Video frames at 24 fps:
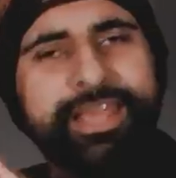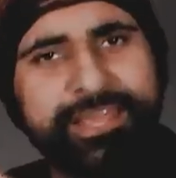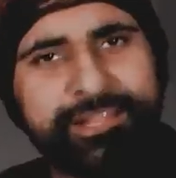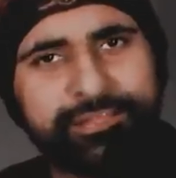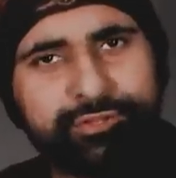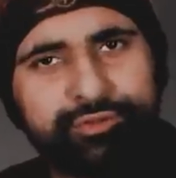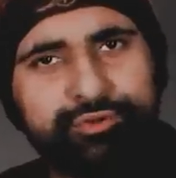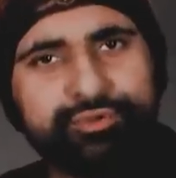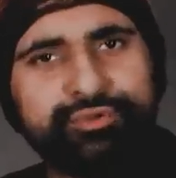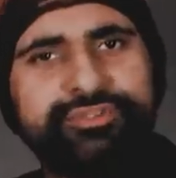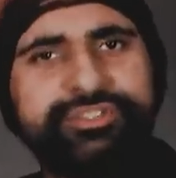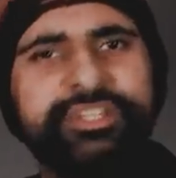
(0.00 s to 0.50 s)

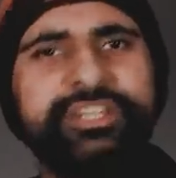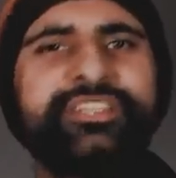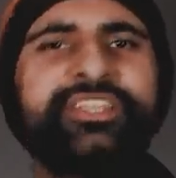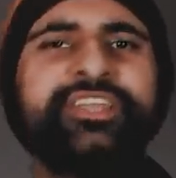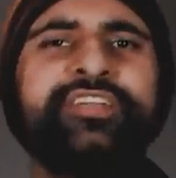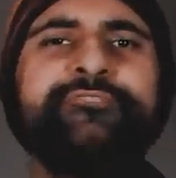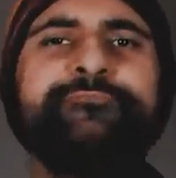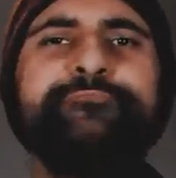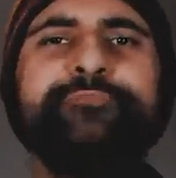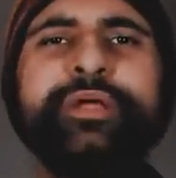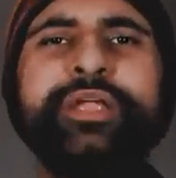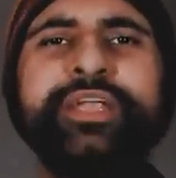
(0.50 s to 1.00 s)
लेकिन दूसरी
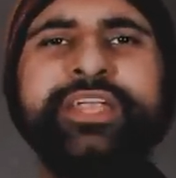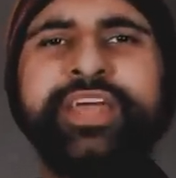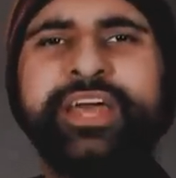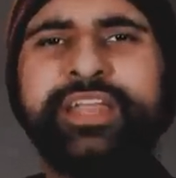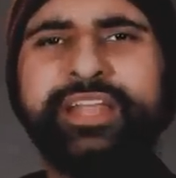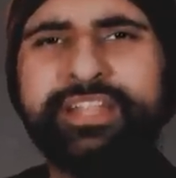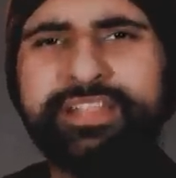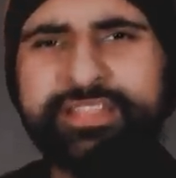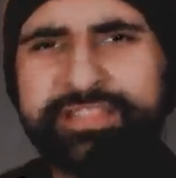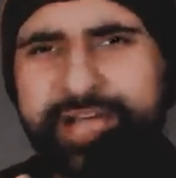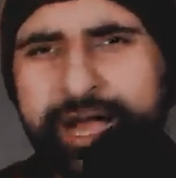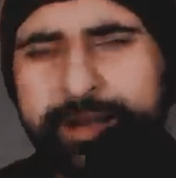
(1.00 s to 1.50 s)
तरफ मीडिया
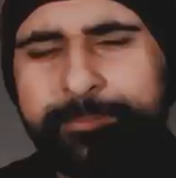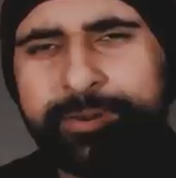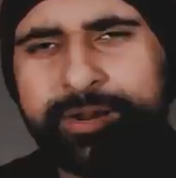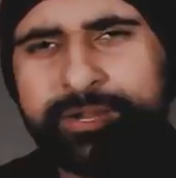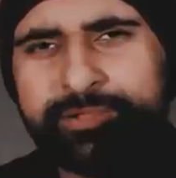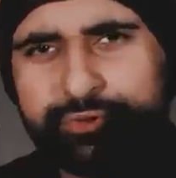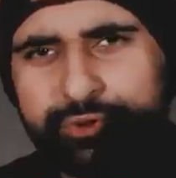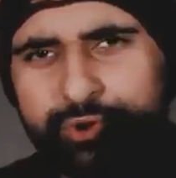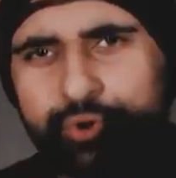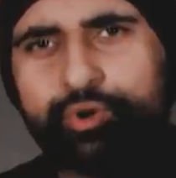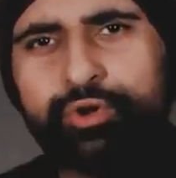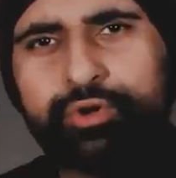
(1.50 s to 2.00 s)
ने
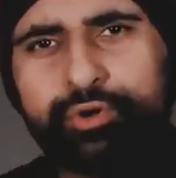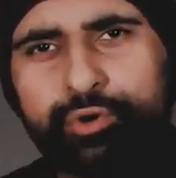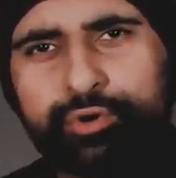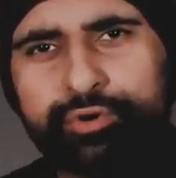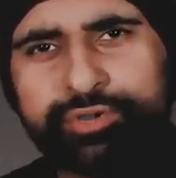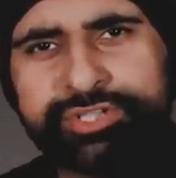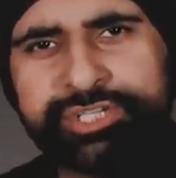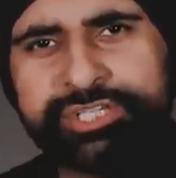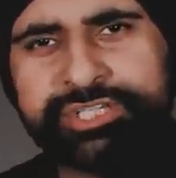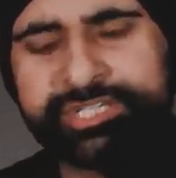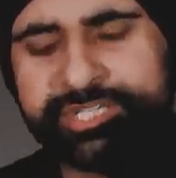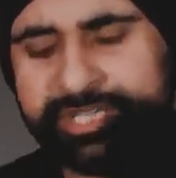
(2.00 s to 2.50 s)
ताबड़तोड़
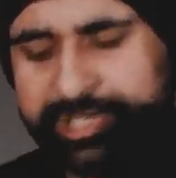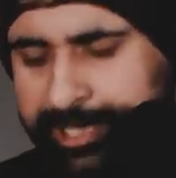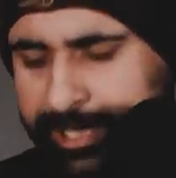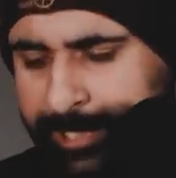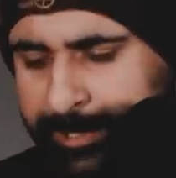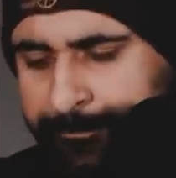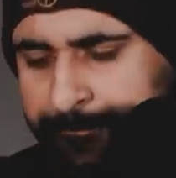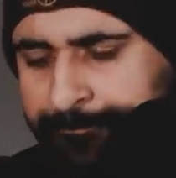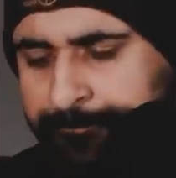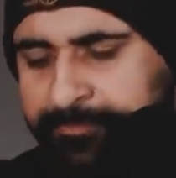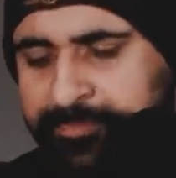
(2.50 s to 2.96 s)
कोशिश की